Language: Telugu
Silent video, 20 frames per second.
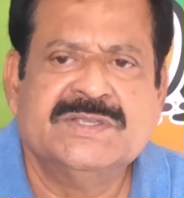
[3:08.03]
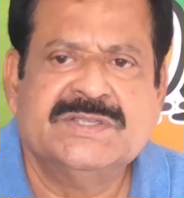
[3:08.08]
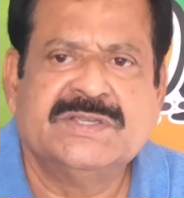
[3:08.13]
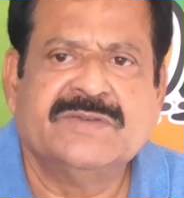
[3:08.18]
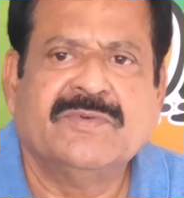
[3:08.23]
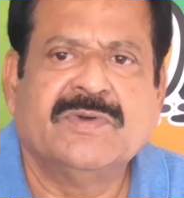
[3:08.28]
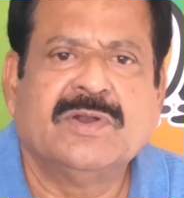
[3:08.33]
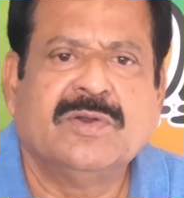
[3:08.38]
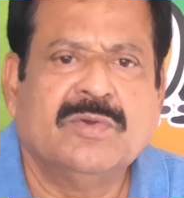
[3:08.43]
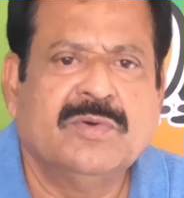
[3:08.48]

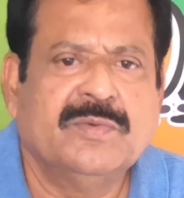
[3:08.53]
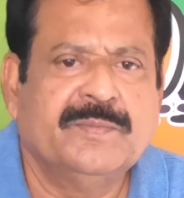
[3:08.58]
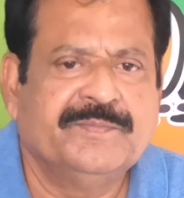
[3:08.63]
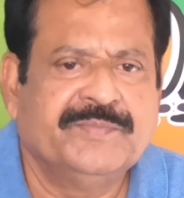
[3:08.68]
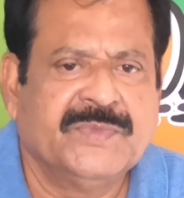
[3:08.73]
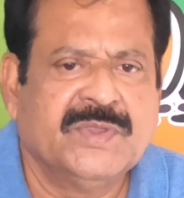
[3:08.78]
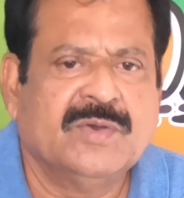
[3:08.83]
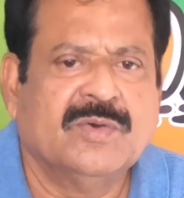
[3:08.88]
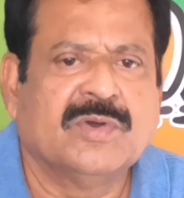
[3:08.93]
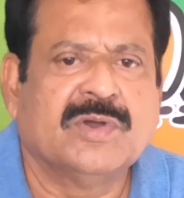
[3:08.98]
చివరిలో
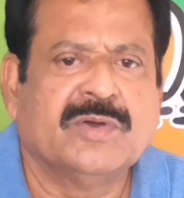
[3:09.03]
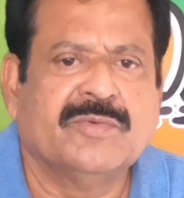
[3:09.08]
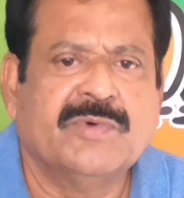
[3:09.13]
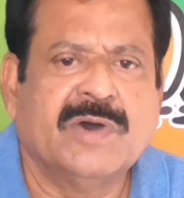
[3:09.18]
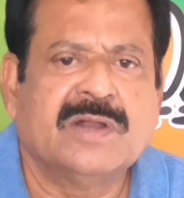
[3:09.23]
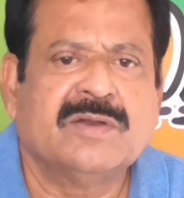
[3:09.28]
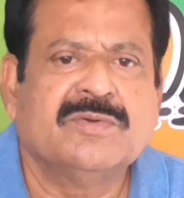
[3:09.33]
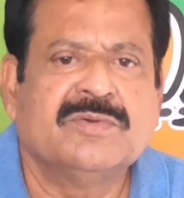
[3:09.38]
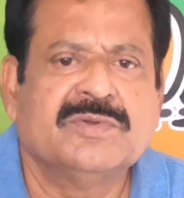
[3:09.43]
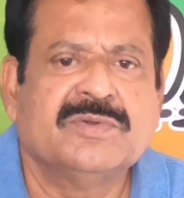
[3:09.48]
ఒక
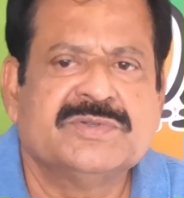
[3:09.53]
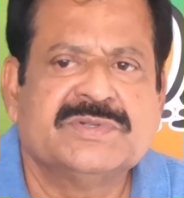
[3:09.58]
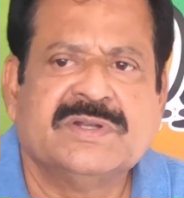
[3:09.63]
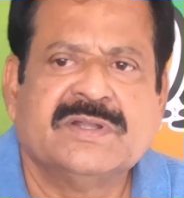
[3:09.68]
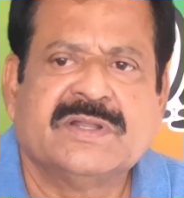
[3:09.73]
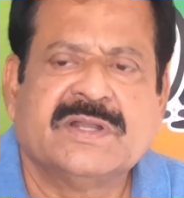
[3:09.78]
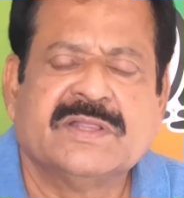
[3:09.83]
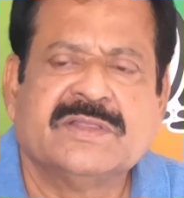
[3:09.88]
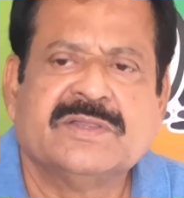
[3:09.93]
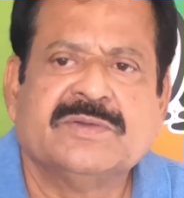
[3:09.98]
వారం
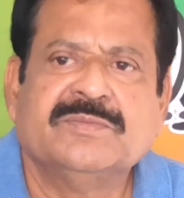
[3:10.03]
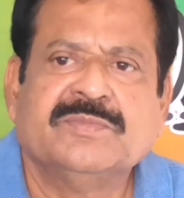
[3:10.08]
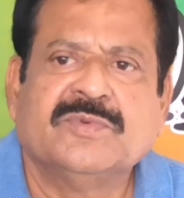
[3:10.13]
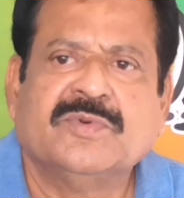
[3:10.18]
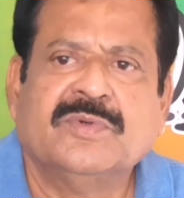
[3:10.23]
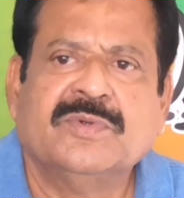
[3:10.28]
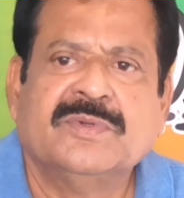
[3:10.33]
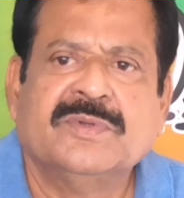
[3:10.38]
రోజుల క్రితం